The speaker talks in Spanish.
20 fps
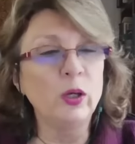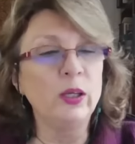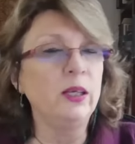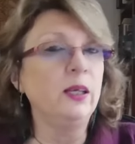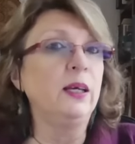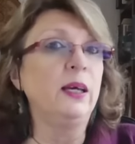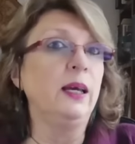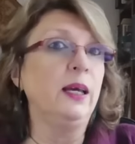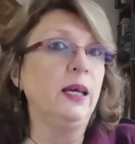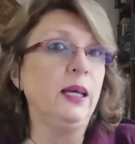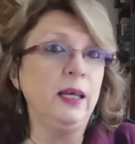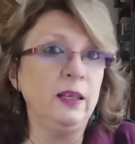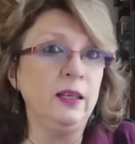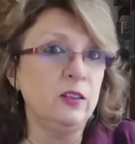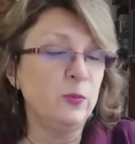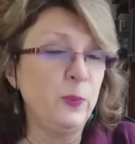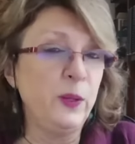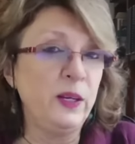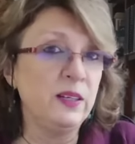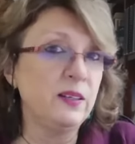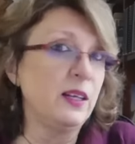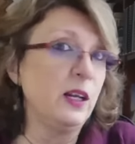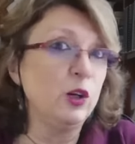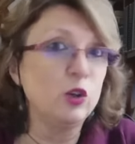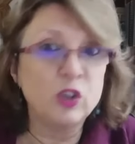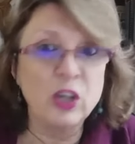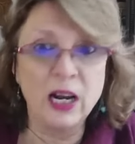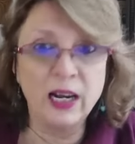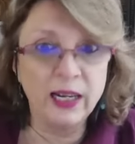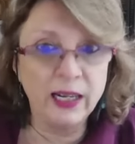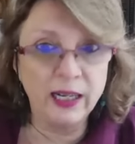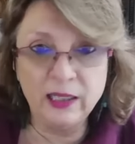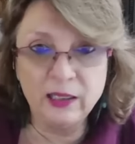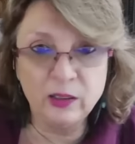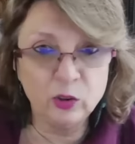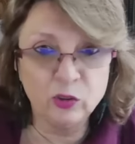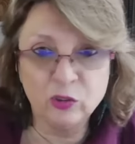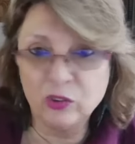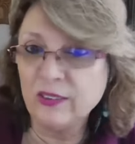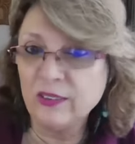y que esperes que los
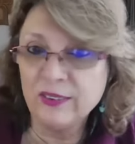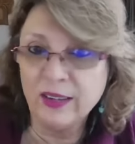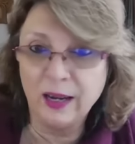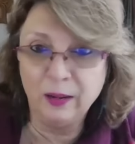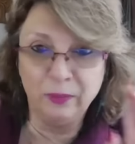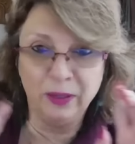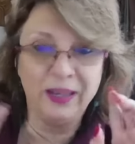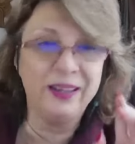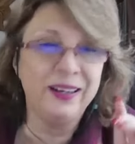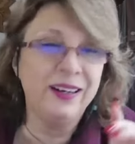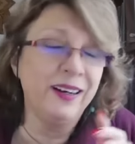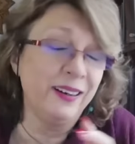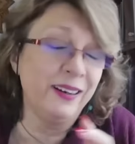angelitos te salven